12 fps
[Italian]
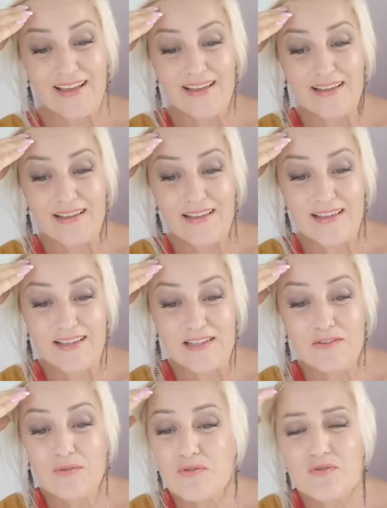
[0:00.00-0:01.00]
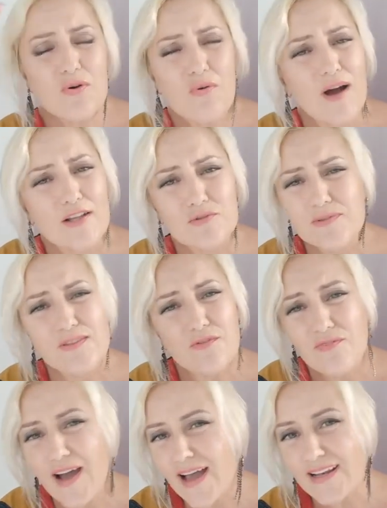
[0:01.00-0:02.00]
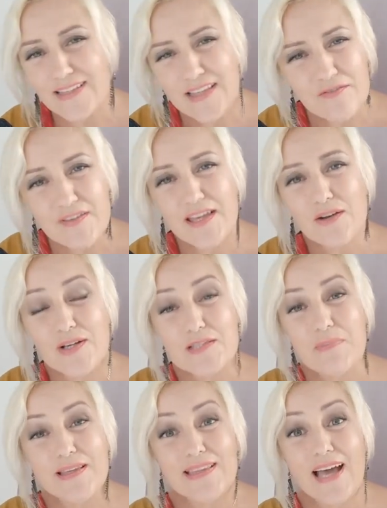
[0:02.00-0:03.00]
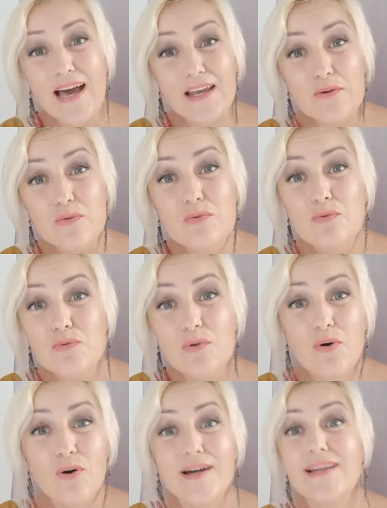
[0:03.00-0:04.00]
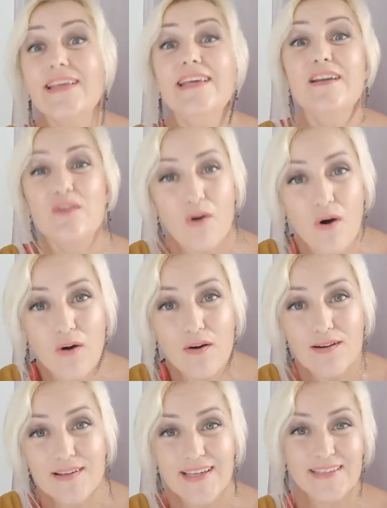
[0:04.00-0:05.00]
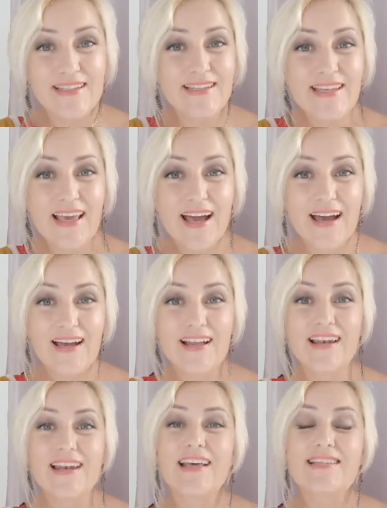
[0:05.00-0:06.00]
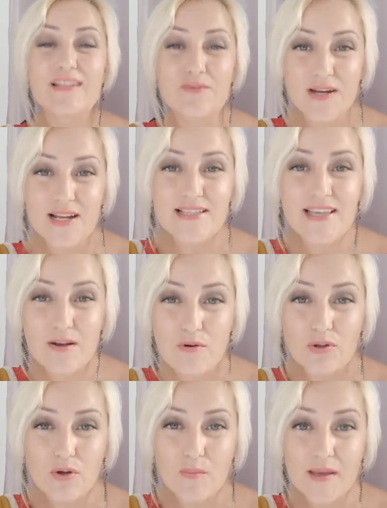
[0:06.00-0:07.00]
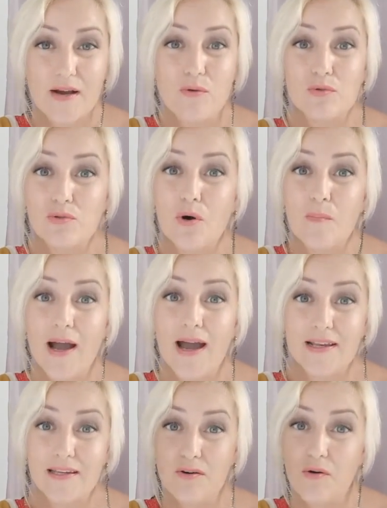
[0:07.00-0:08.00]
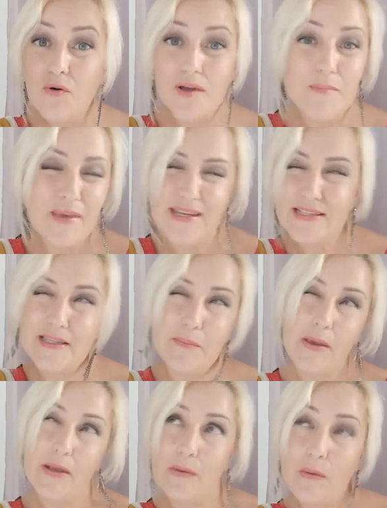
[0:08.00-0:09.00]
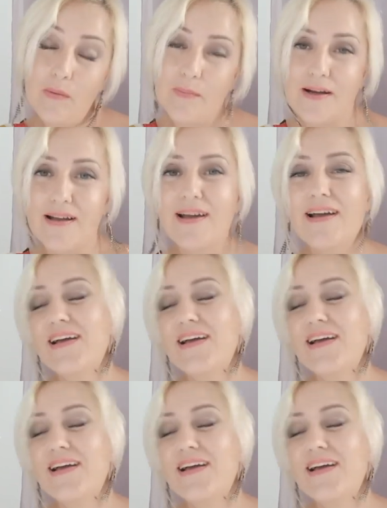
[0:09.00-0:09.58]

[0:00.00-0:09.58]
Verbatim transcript: eh, non so quanto, non vale davvero aspettare uno ricco che ti dia la sicurezza economica un domani o immediatamente eh,